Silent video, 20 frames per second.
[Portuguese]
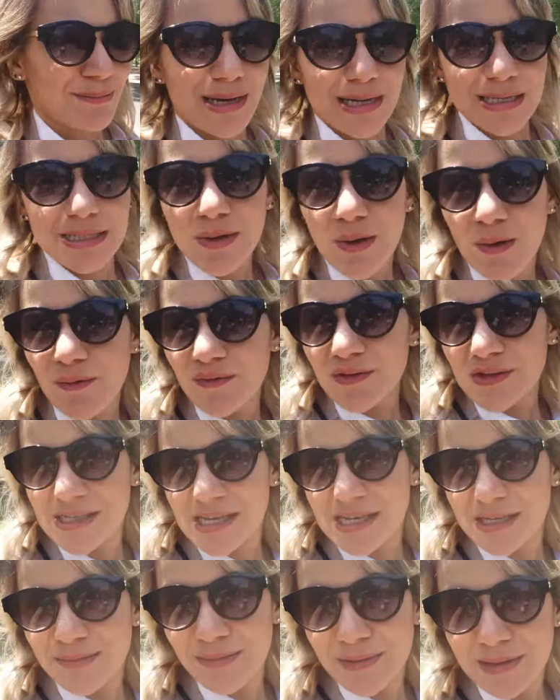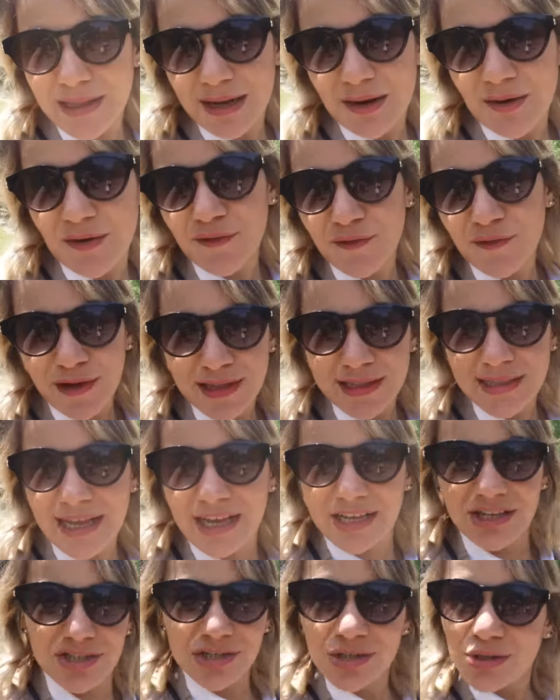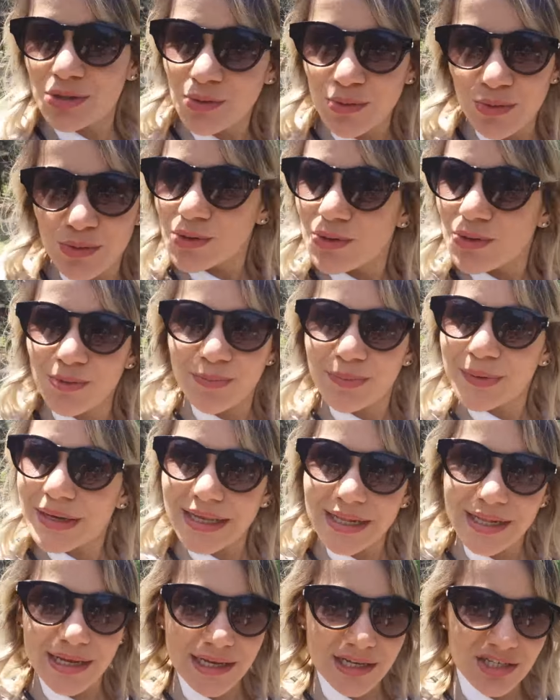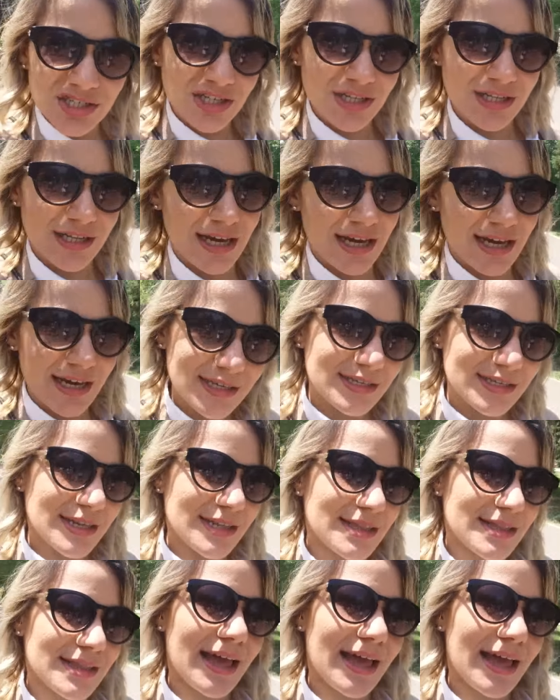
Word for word: Mas como vocês puderam ver, tem de tudo no piquenique chinês,